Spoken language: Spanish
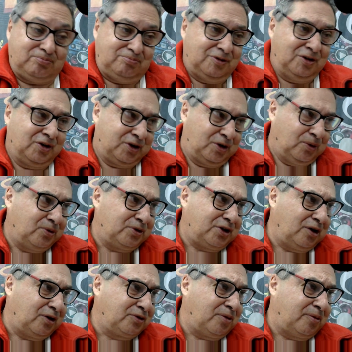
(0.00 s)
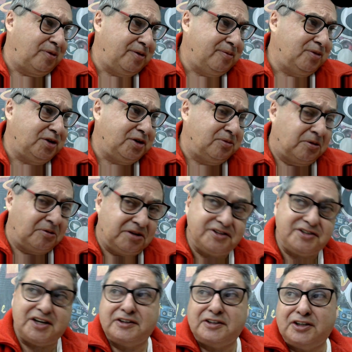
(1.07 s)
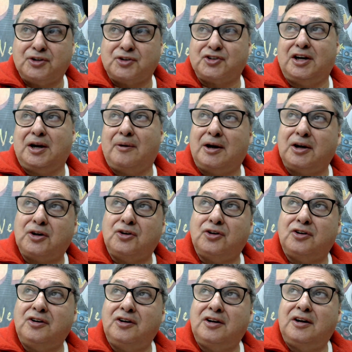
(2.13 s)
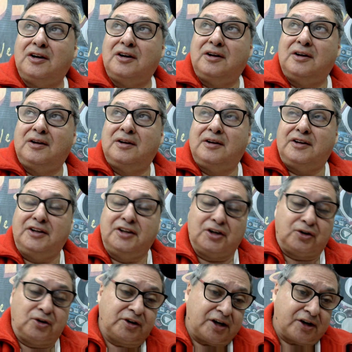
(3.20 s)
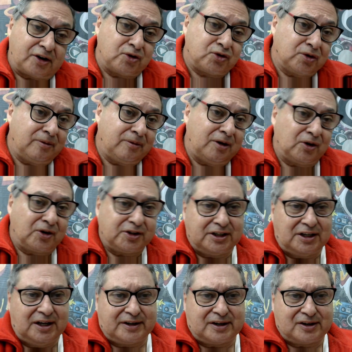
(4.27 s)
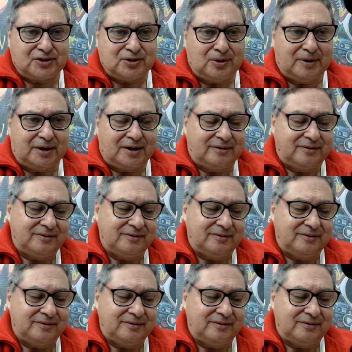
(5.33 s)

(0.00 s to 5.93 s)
Los que nos gusta el automovilismo dijimos, bien, Santero se la bancó y dejó que resuelvan los que tengan que resolver.